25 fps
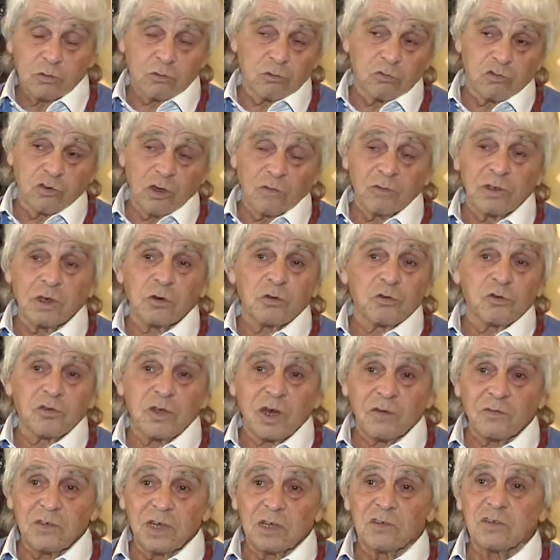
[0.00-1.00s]
que j'avais
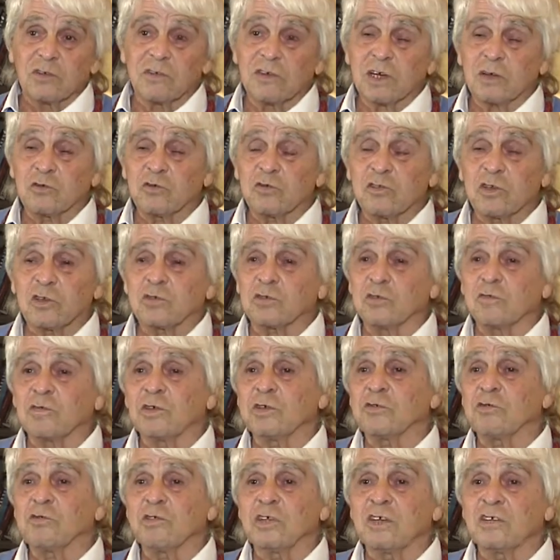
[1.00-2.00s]
conservée, que j'avais réussi à
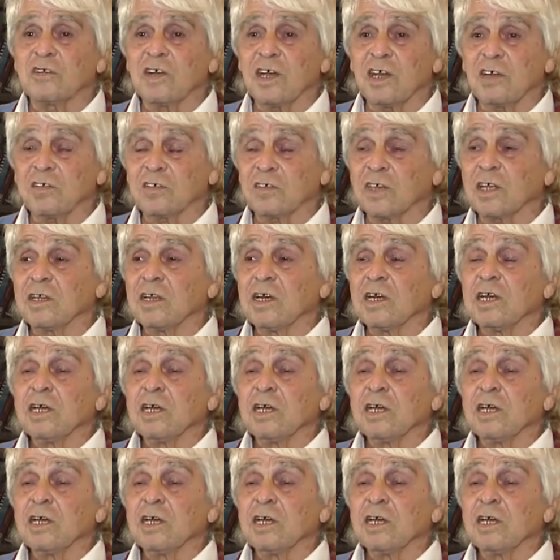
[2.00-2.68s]
sauver du désastre,